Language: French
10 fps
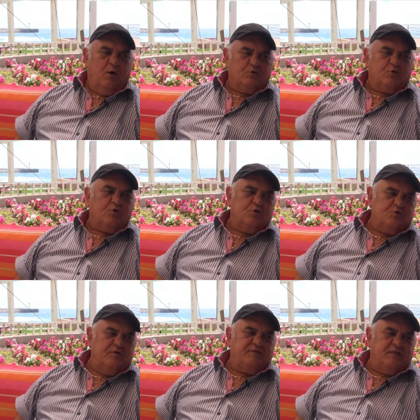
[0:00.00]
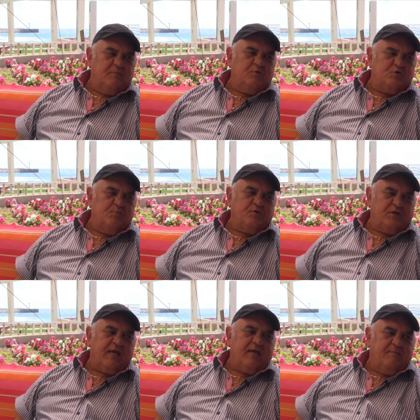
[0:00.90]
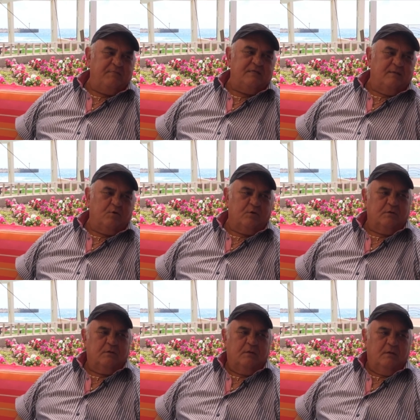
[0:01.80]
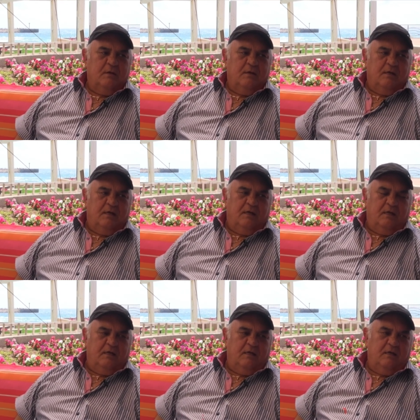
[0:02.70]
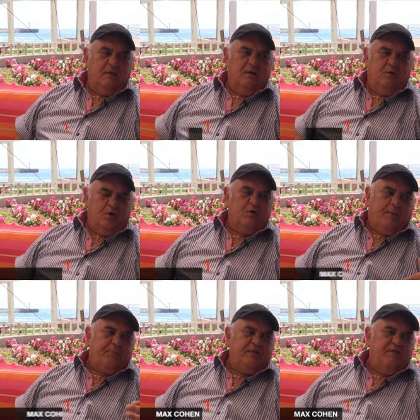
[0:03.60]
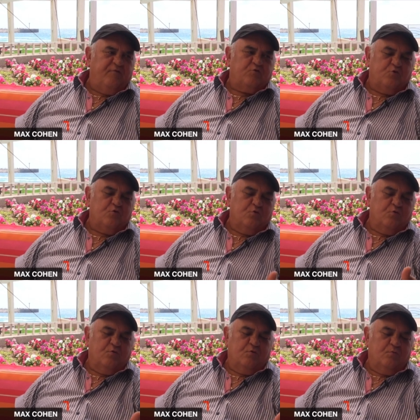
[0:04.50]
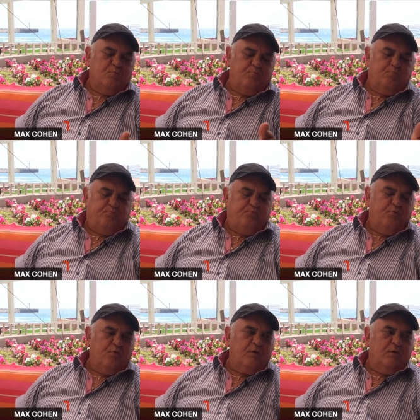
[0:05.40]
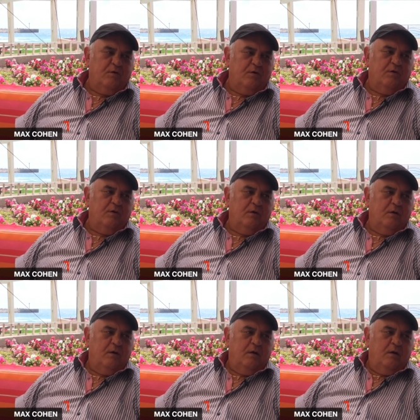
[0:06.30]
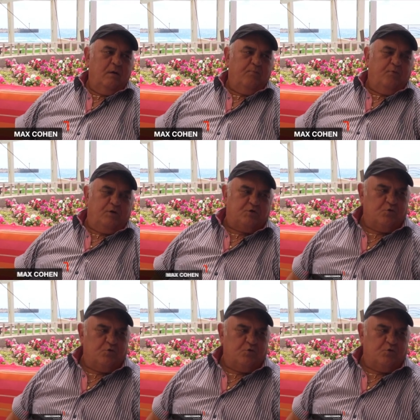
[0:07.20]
en tant que juif, c'était mon supporter et ami d'abord. et on a pris des photos pour le pour les